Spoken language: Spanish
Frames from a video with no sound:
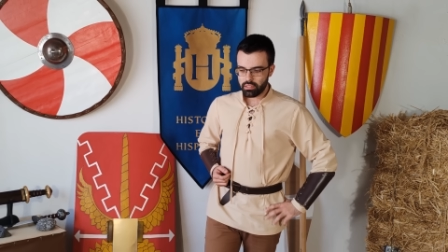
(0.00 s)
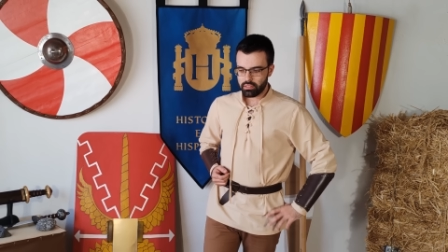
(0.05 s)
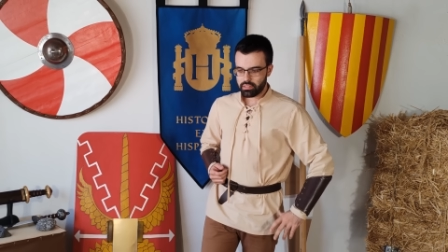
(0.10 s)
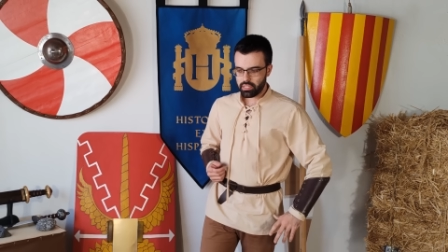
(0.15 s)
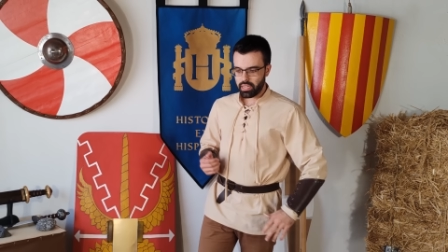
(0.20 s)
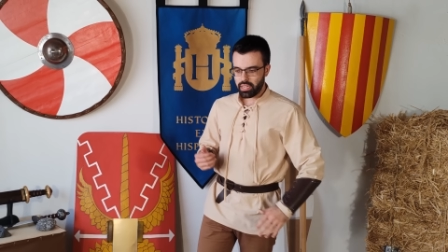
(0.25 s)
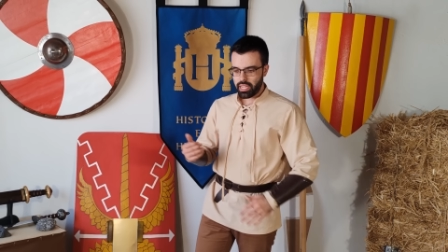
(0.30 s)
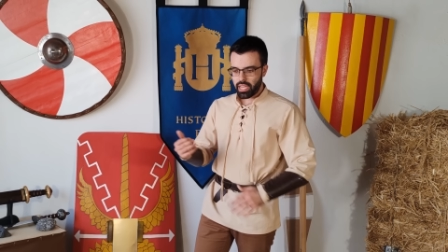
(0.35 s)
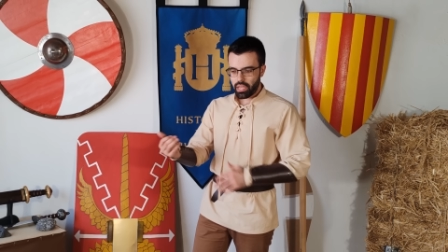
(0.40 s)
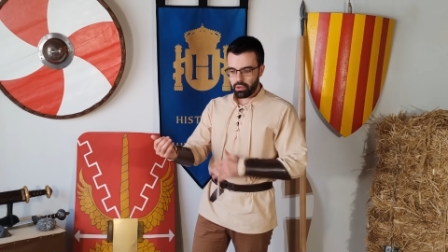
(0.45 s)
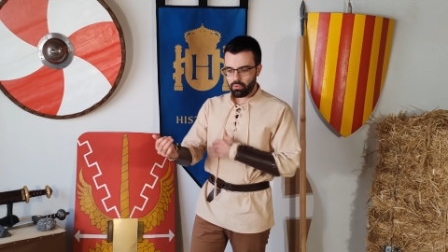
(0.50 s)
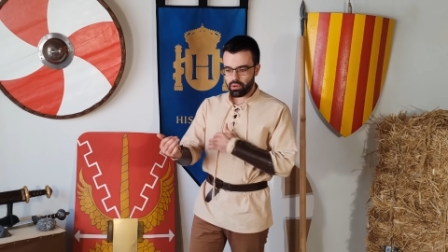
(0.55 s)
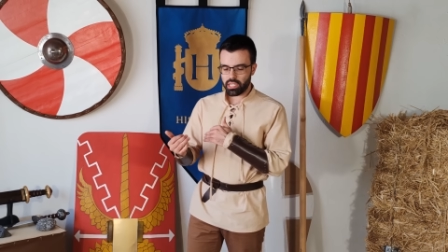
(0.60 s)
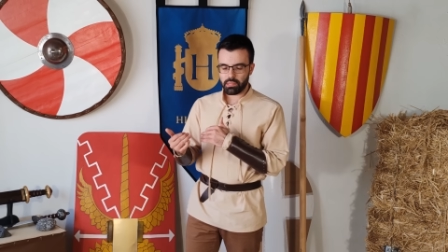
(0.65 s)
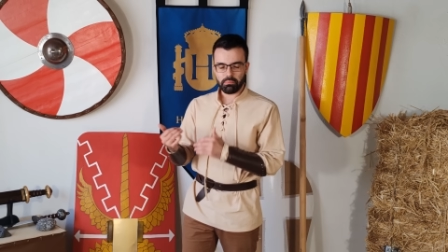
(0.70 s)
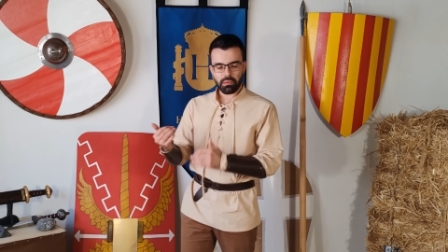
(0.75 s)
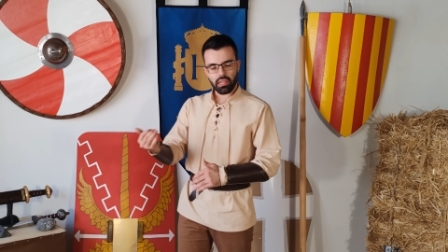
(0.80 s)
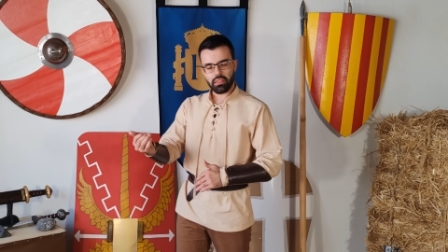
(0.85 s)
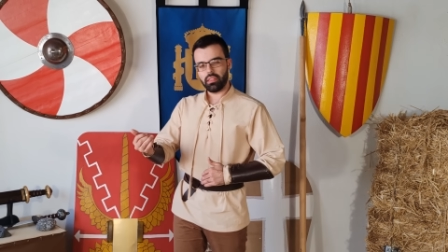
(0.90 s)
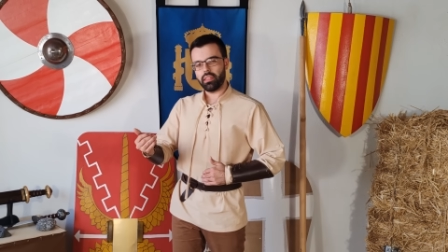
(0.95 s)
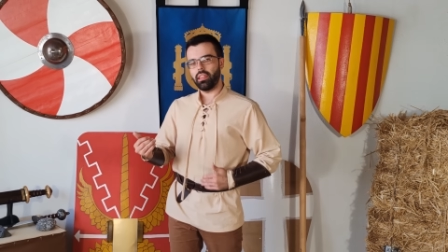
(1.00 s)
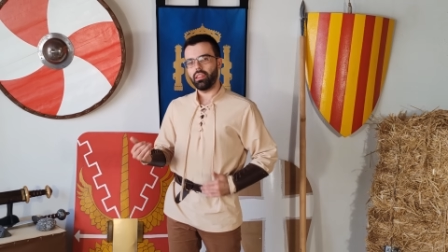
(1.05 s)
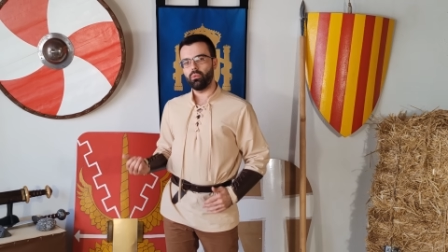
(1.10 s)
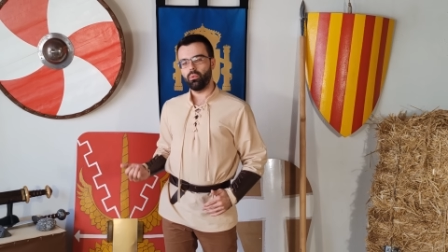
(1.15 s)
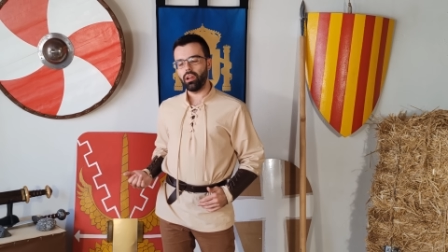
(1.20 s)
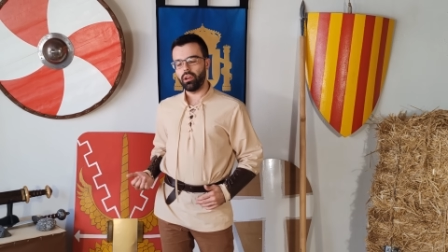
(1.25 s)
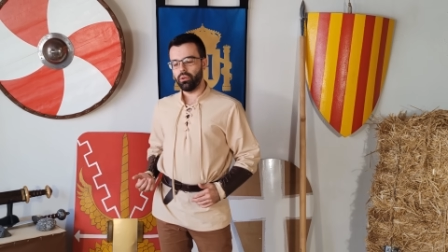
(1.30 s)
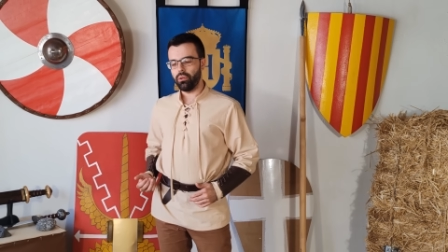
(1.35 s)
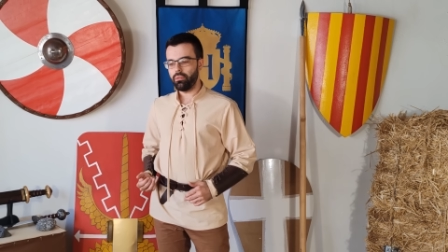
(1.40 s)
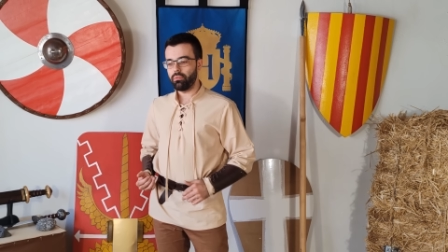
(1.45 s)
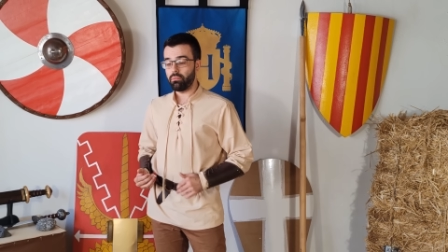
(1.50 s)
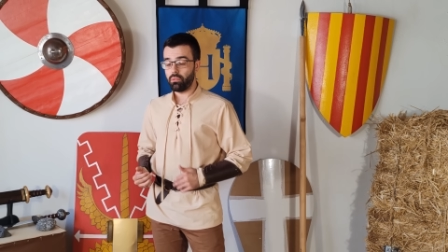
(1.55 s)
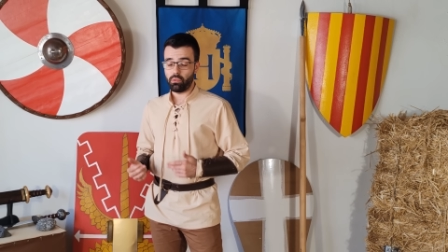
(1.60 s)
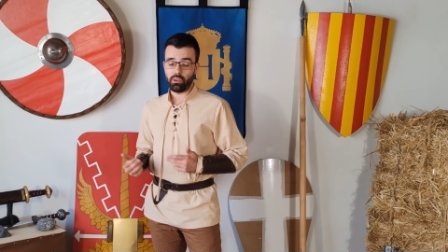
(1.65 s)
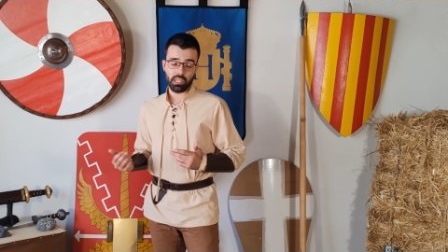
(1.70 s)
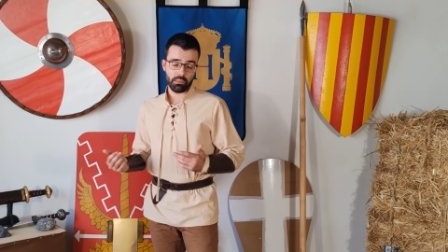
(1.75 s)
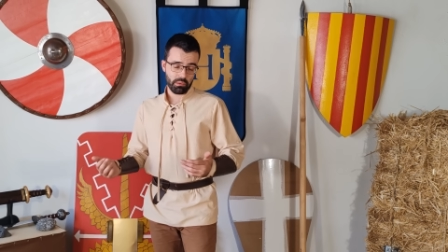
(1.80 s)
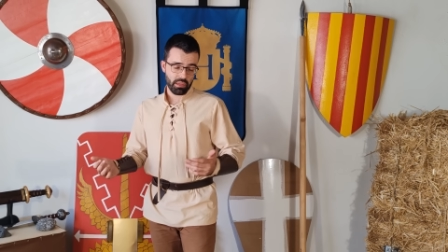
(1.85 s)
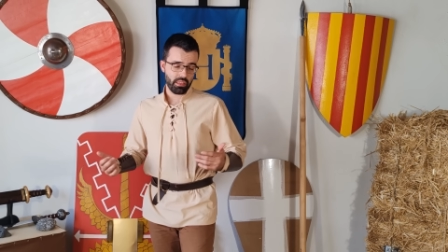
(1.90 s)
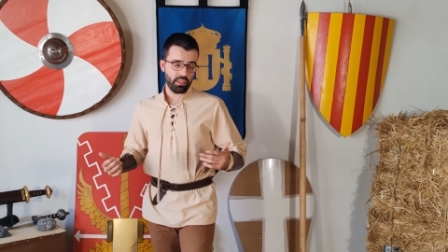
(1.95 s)
tiene ahí una especie de duelo, bueno,
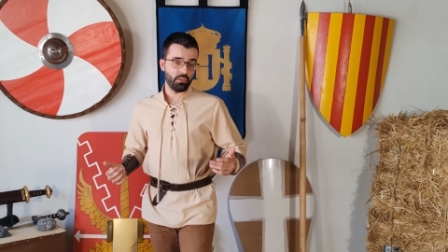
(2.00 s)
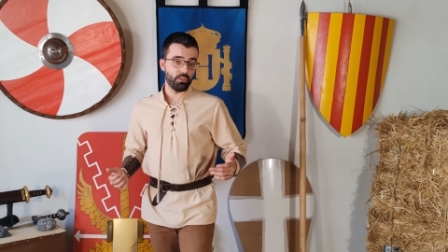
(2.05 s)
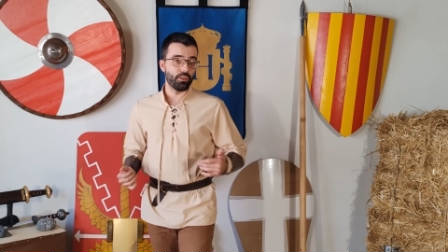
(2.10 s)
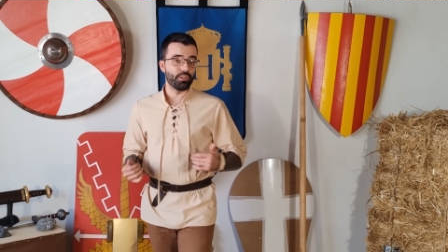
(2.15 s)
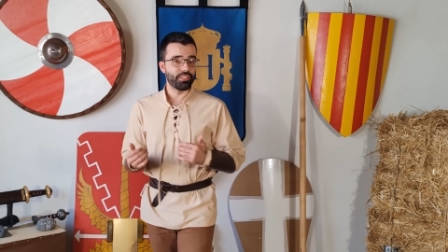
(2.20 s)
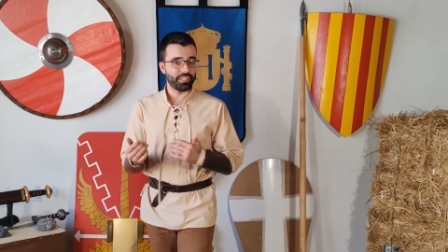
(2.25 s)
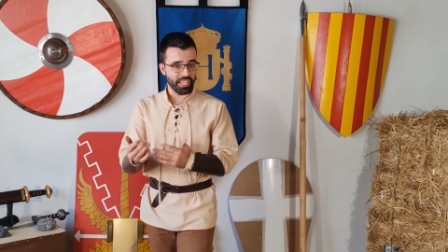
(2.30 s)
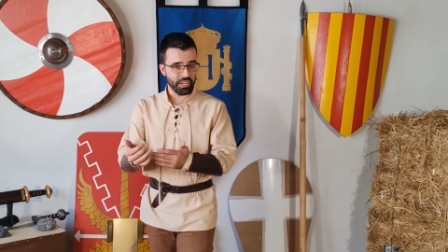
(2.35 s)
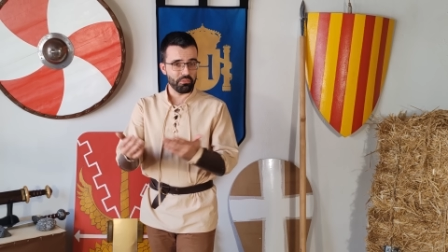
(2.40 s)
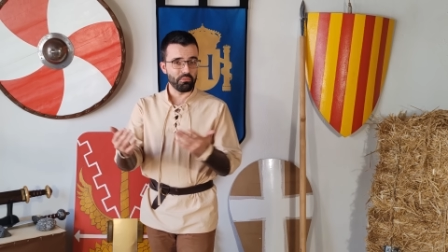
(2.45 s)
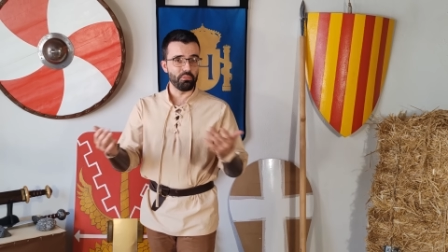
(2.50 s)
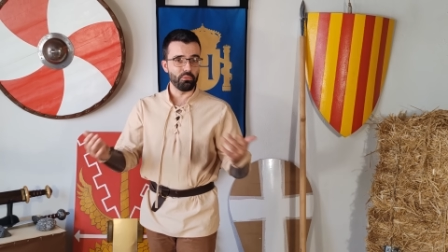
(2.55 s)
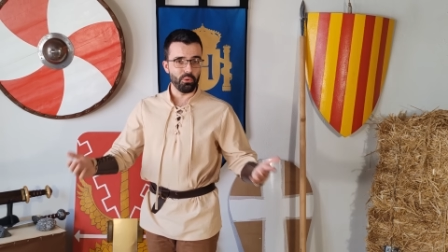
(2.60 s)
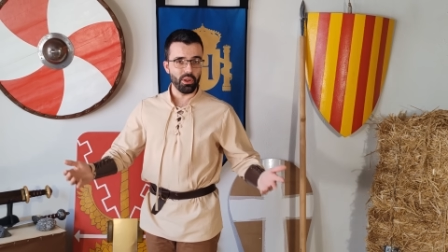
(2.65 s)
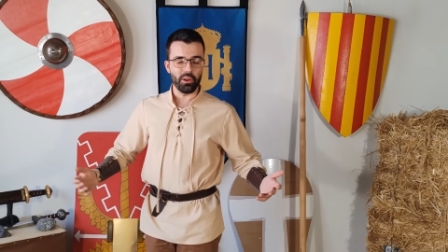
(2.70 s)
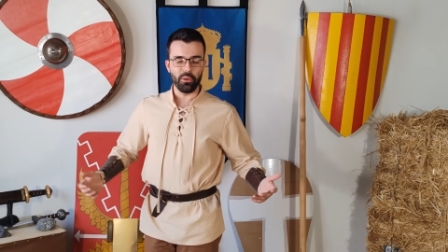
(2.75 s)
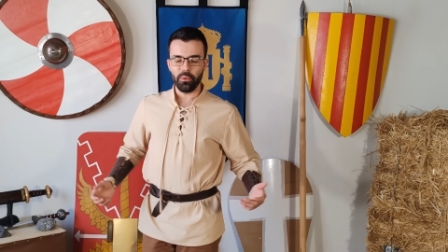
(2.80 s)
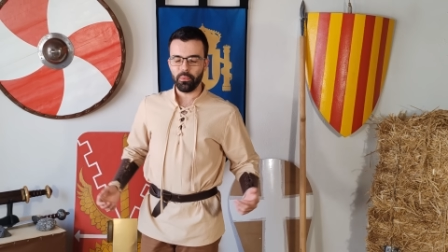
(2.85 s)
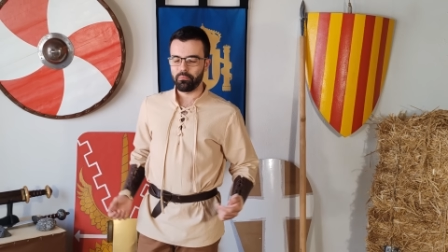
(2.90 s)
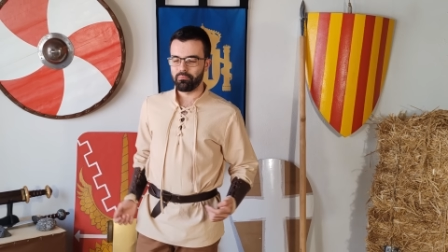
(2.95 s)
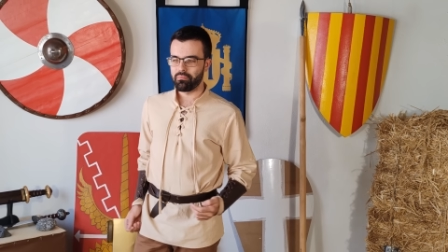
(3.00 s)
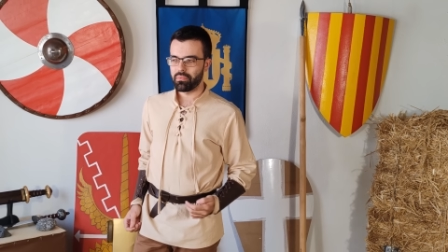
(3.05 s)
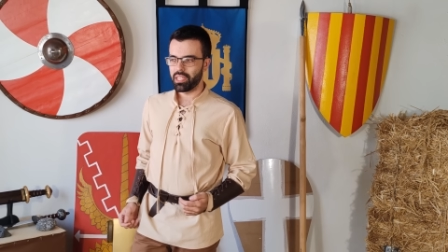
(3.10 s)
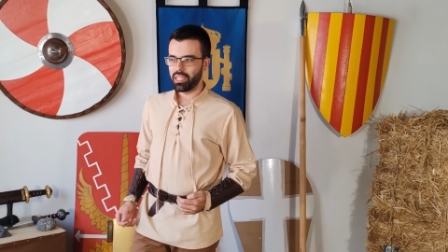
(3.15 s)
una especie no, tiene un duelo,